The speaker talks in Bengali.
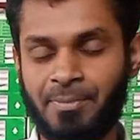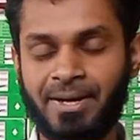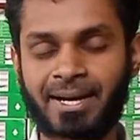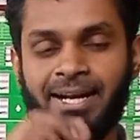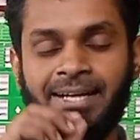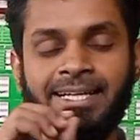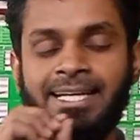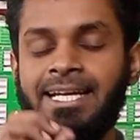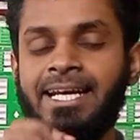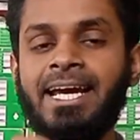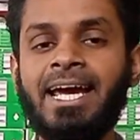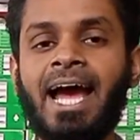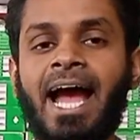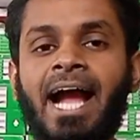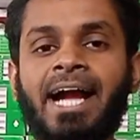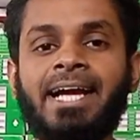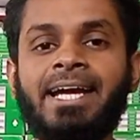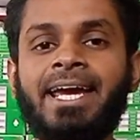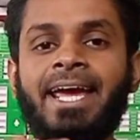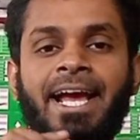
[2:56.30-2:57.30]
আপনারা নিলে
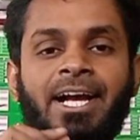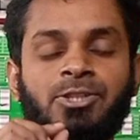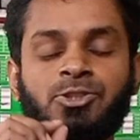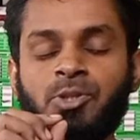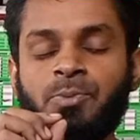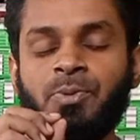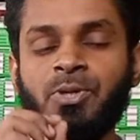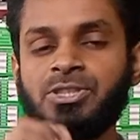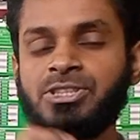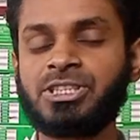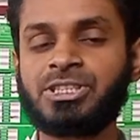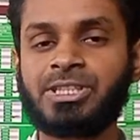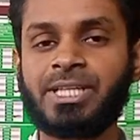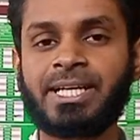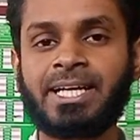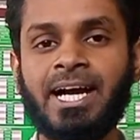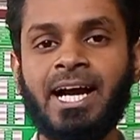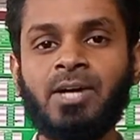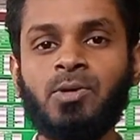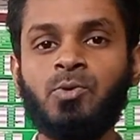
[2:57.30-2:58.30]
আগে একশো
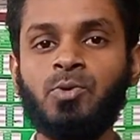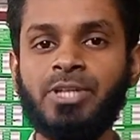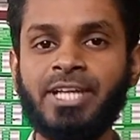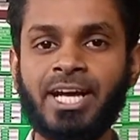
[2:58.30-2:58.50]
টাকা